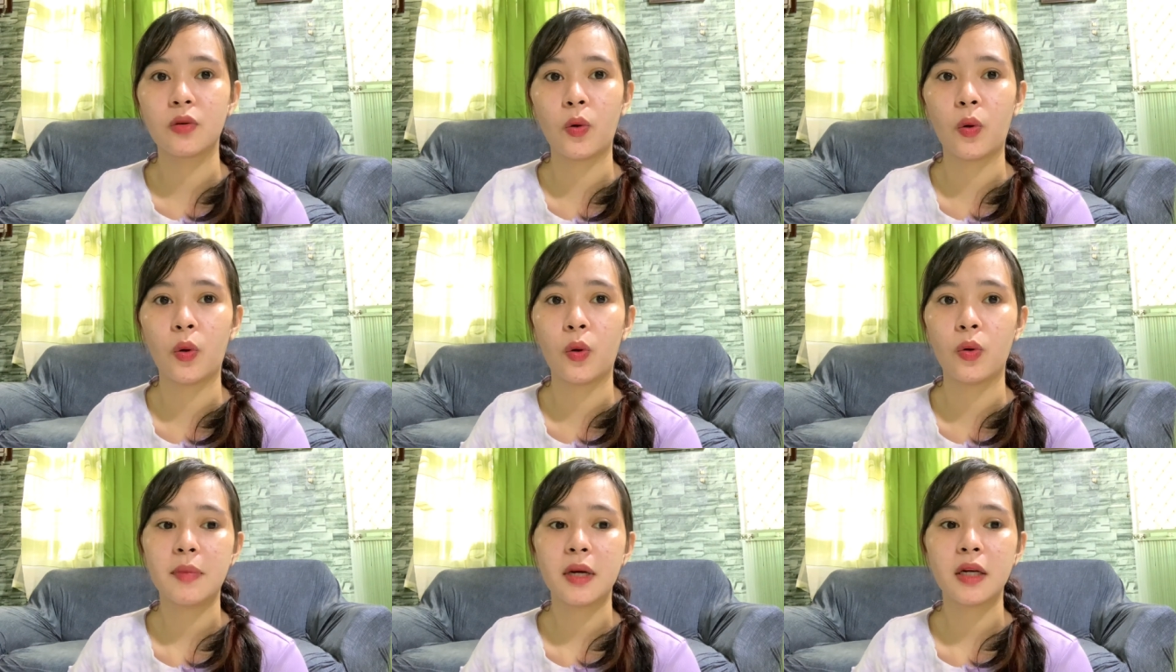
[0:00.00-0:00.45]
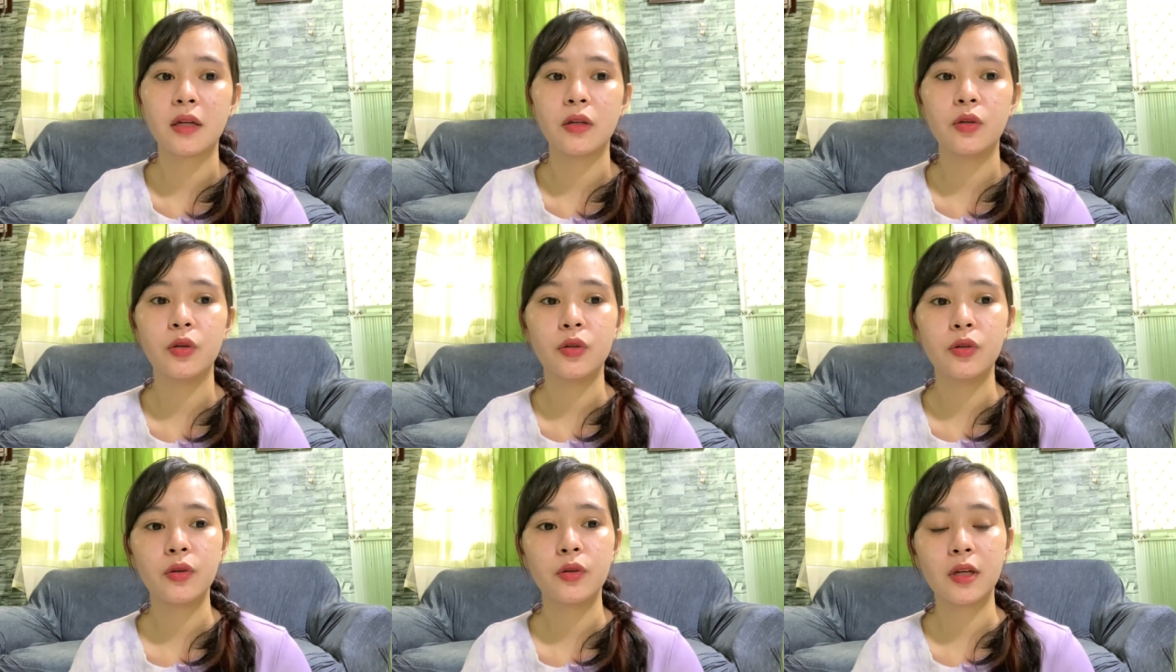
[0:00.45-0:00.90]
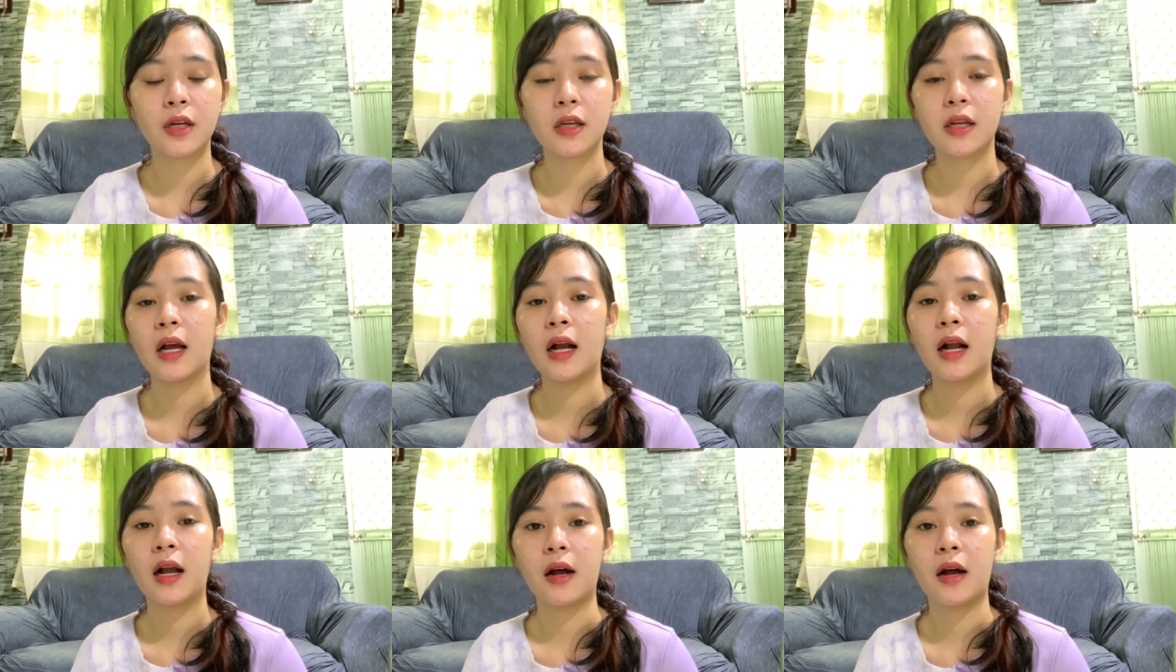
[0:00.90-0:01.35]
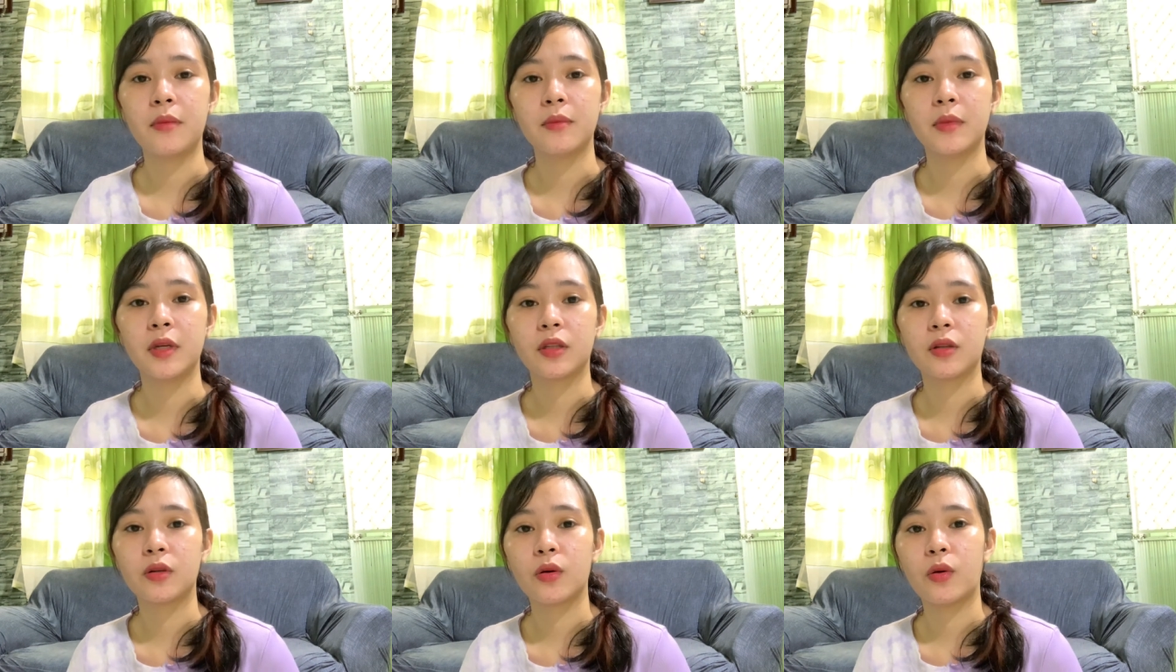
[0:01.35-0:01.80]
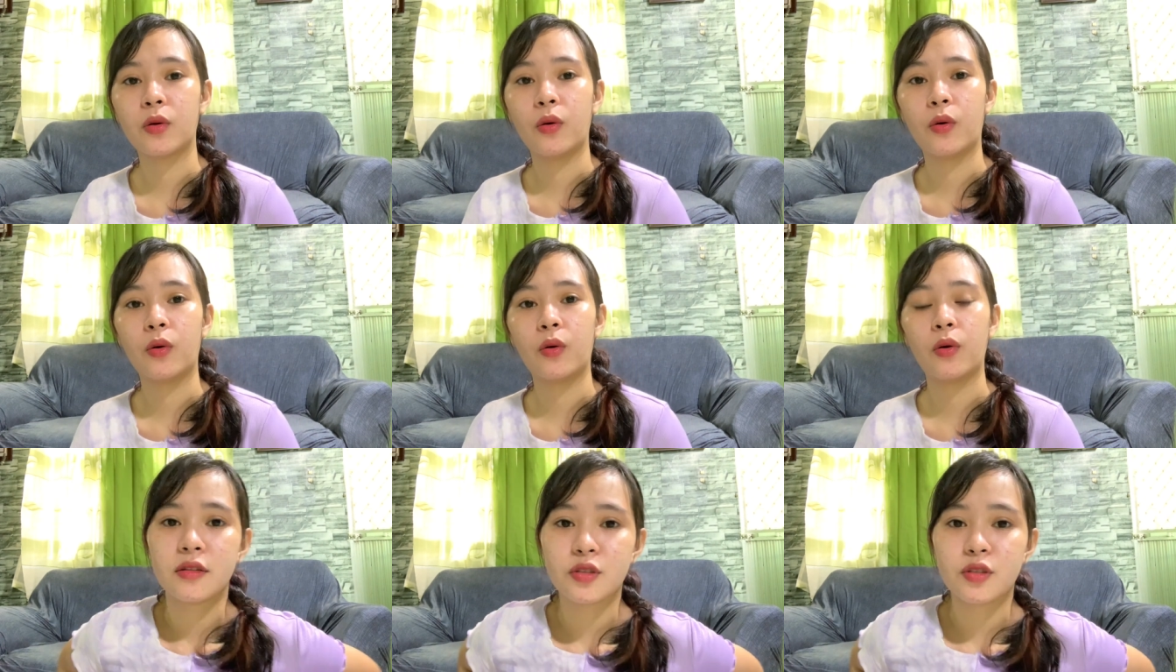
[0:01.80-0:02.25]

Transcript: ko, pag yun yung ginagamit ko,